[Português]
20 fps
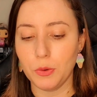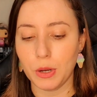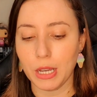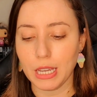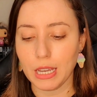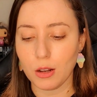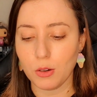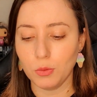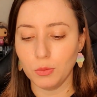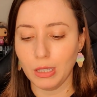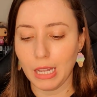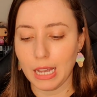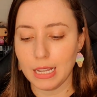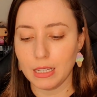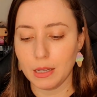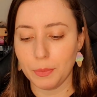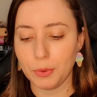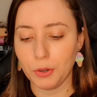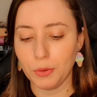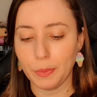o que, que
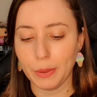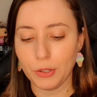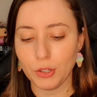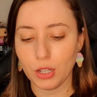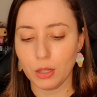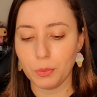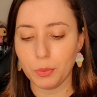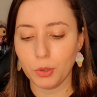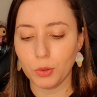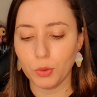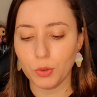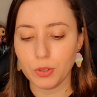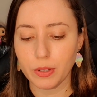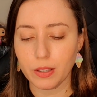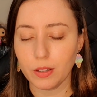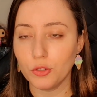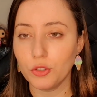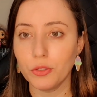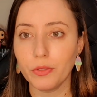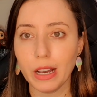acontece? A Perry Page ela
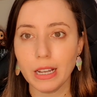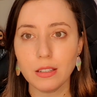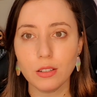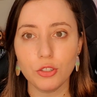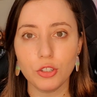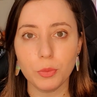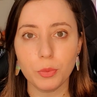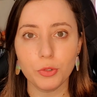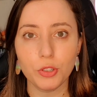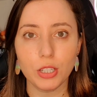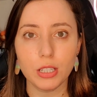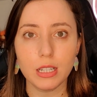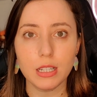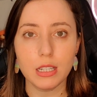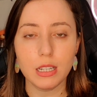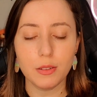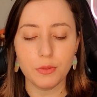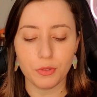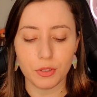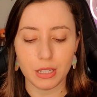produz diversos tipos de
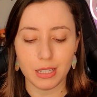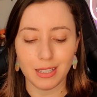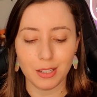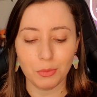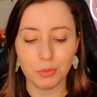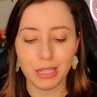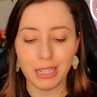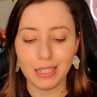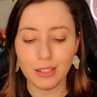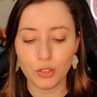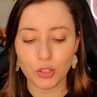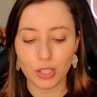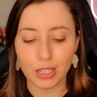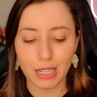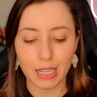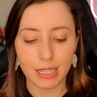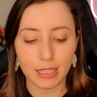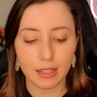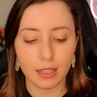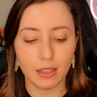adesivos, então tem
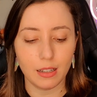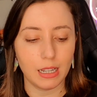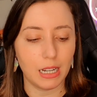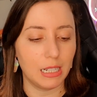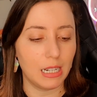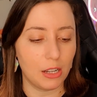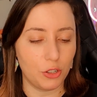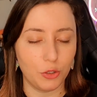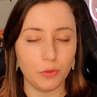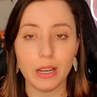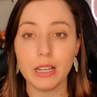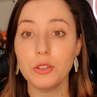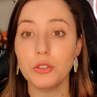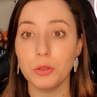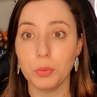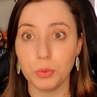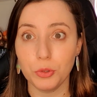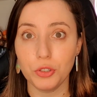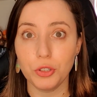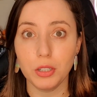etiqueta, aliás, diversos
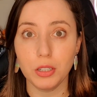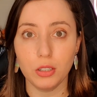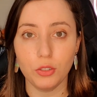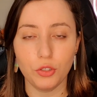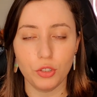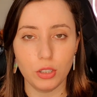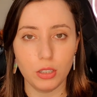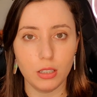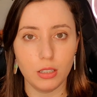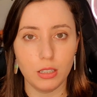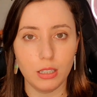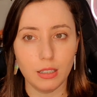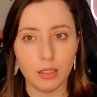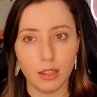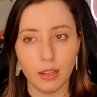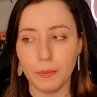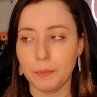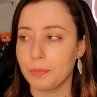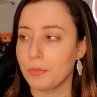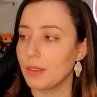tipos de, de
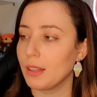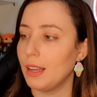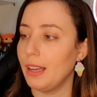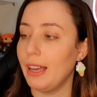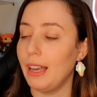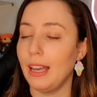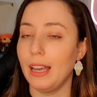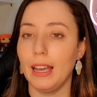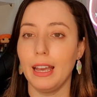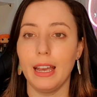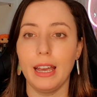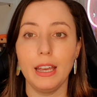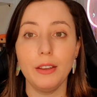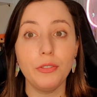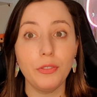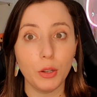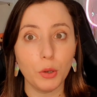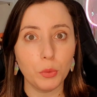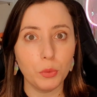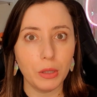é,
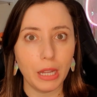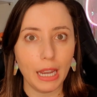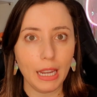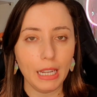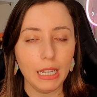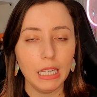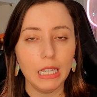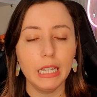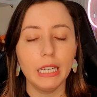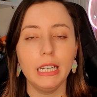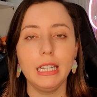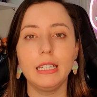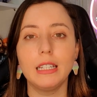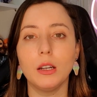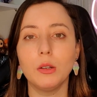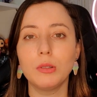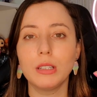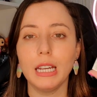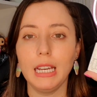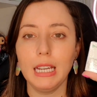refil, né?
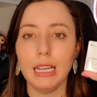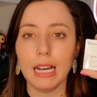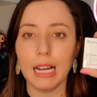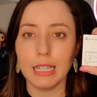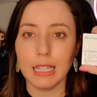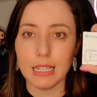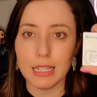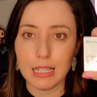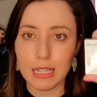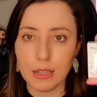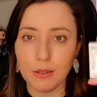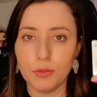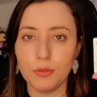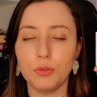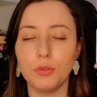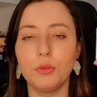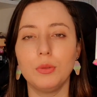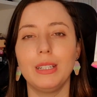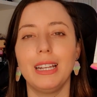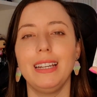Então tem
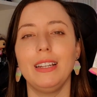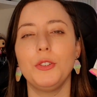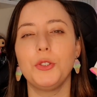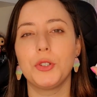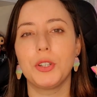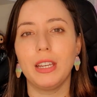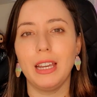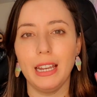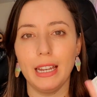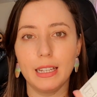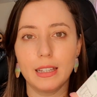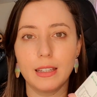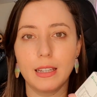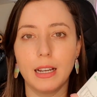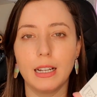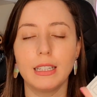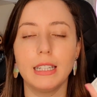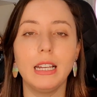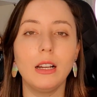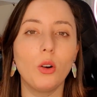adesivo, tem
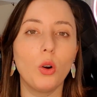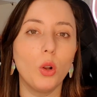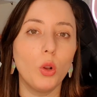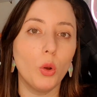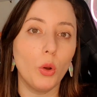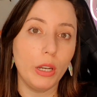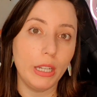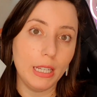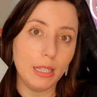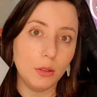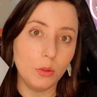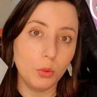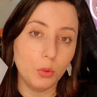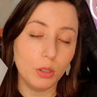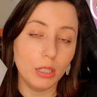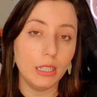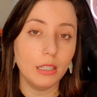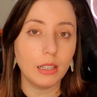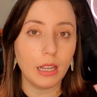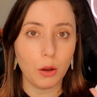etiqueta, tem
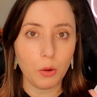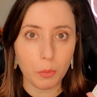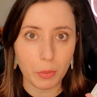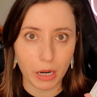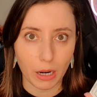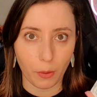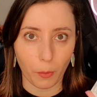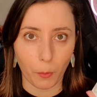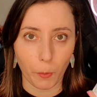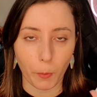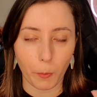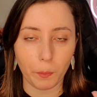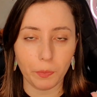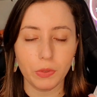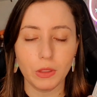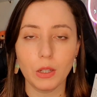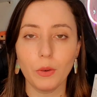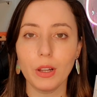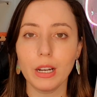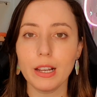colorido e tem o branco.
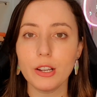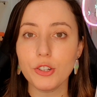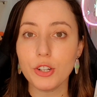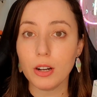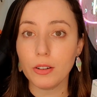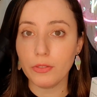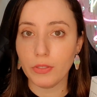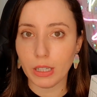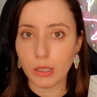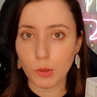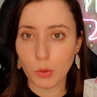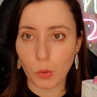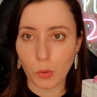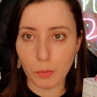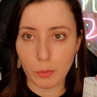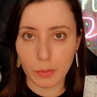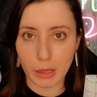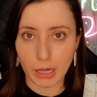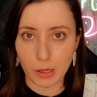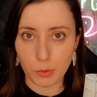Então ela já vem
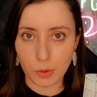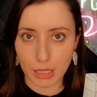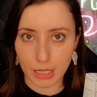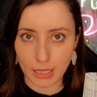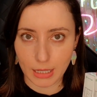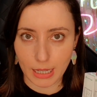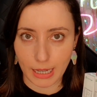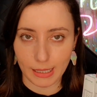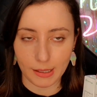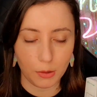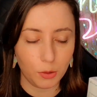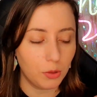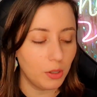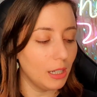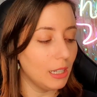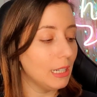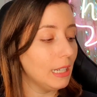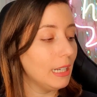com um branco aqui dentro.